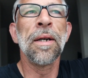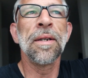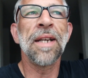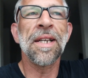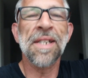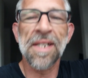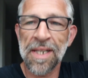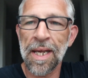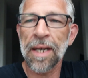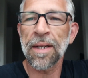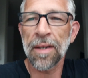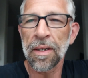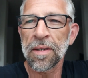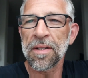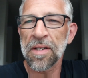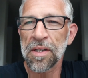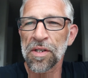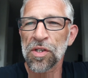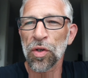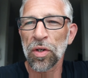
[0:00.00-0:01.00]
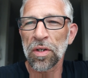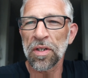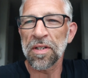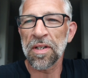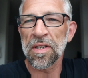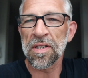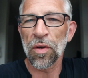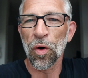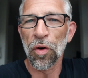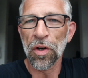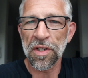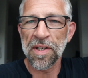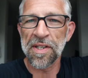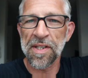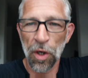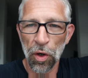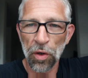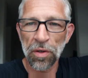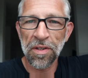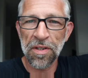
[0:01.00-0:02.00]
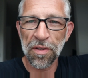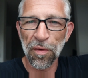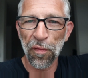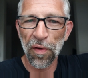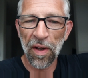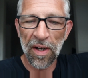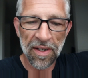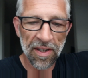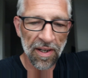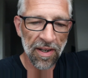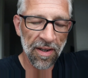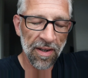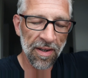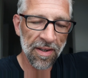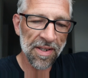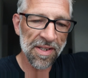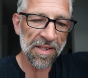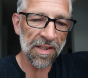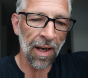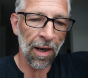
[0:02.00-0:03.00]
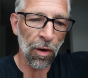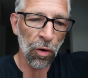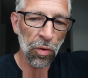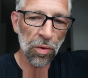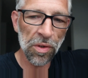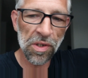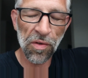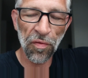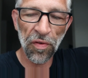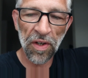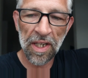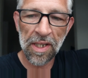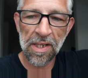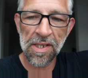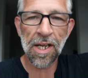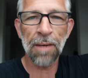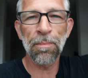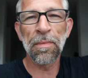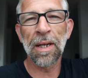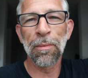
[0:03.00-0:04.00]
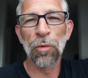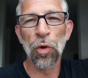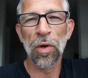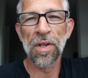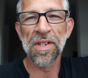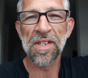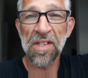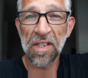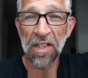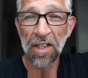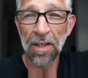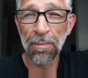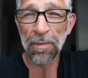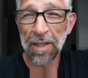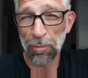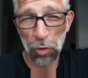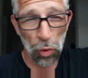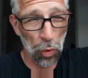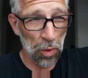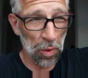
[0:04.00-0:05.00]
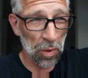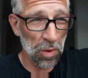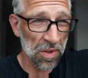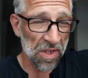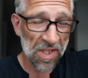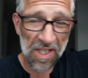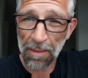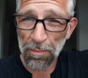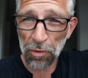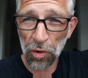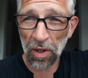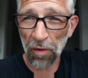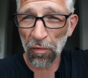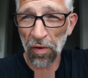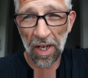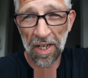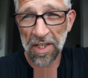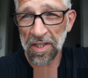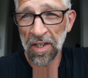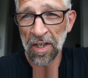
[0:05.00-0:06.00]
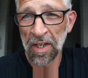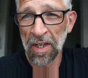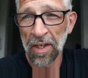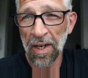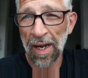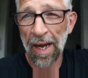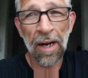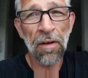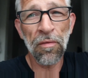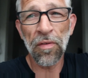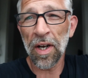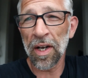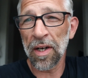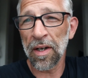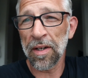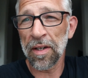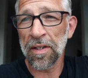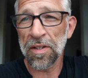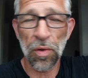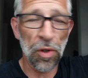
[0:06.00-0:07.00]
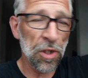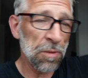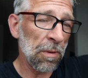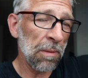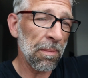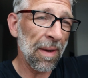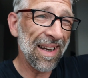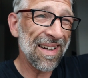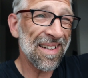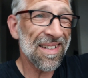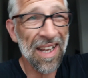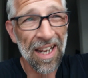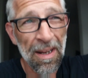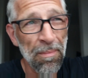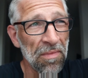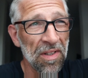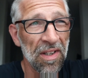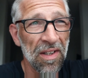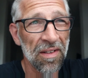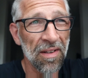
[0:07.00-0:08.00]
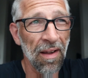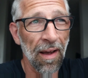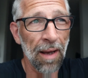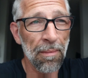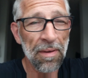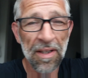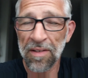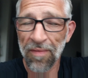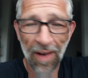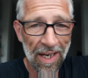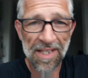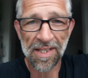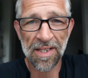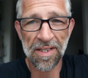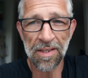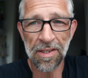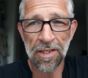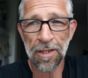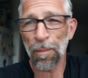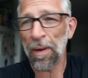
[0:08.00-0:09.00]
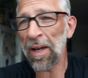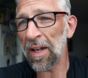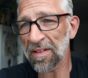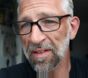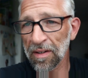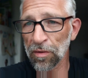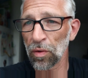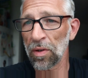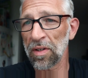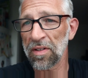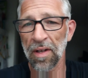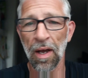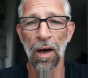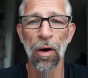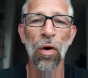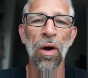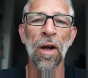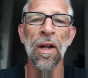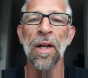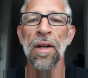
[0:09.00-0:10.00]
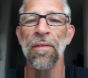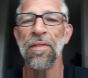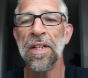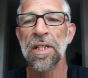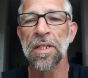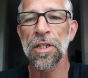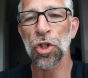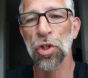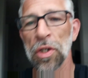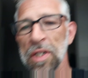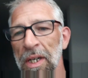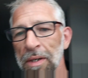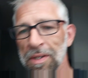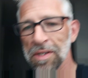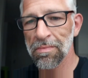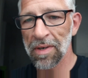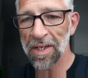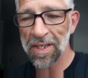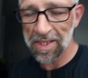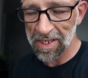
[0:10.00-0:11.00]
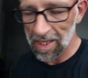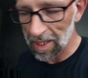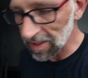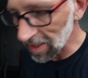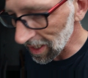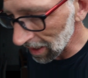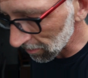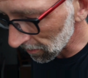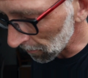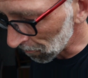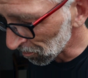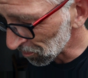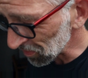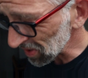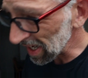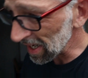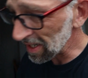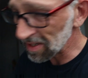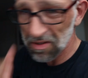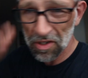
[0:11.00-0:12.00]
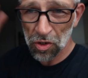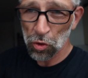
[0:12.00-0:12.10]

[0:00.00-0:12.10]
Das zeigt eigentlich ganz deutlich, dass euch das auch nicht gefällt, dass ihr auch unzufrieden seid mit dem neuen Stil, mit dem neuen Konzept oder vielleicht langweilige ich euch mit meinen Themen, die ich habe. Ich weiß es nicht. Ich bin jetzt natürlich ja auch, wie ich das schon tausendmal gesagt habe, kein